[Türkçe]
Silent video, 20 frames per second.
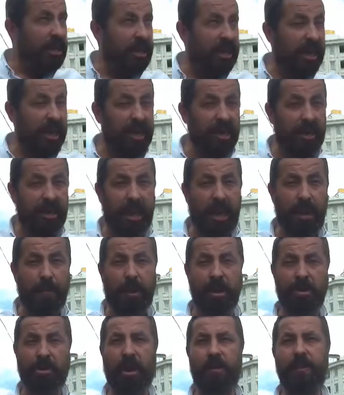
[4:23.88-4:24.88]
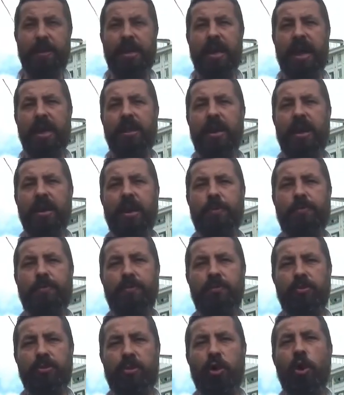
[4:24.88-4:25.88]
yerine başka binalar
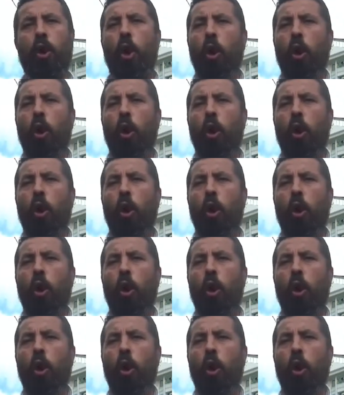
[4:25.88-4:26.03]
yapılmış.